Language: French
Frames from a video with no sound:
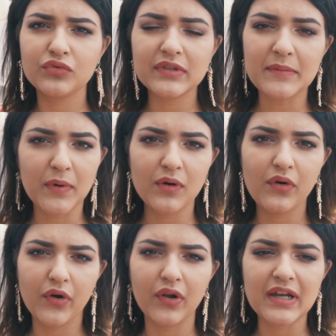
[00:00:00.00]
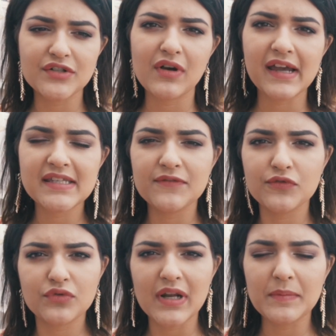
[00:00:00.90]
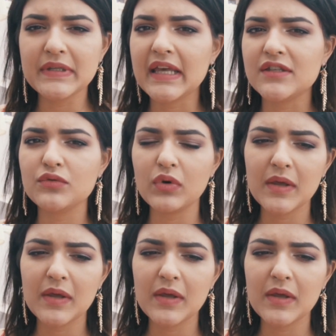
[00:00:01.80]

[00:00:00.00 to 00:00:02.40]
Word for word: tout dépend euh, les gens actifs sur l'application,